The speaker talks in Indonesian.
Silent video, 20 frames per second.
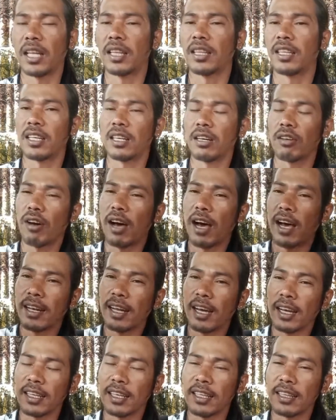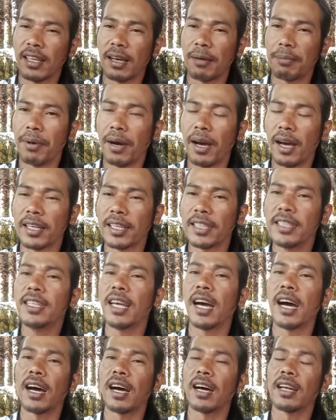Nanti kalau anak kita
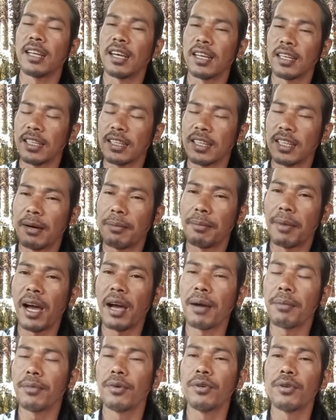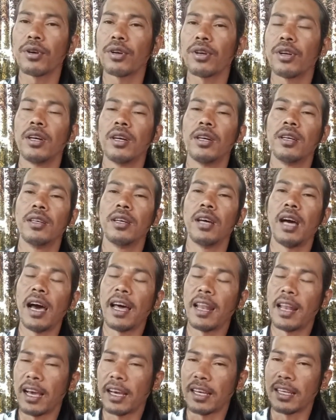bahagia, anak kita makmur,
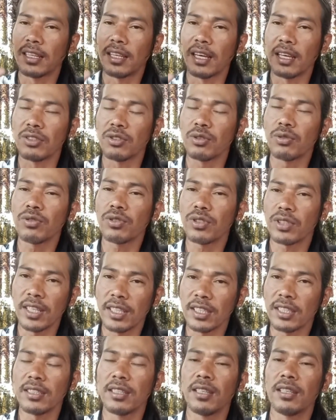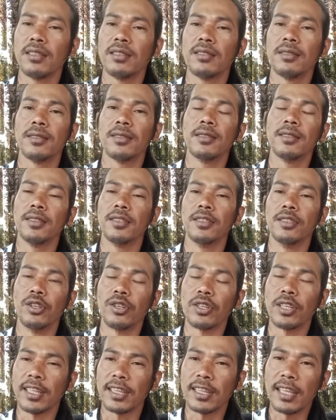anak kita sukses,
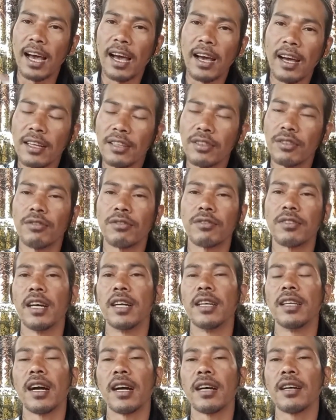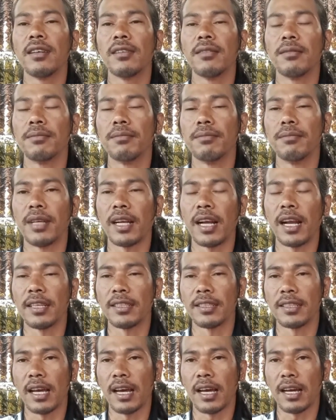ya kita juga yang
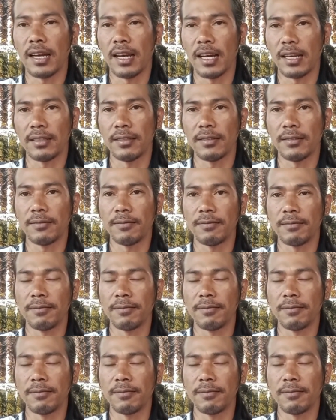merasakan.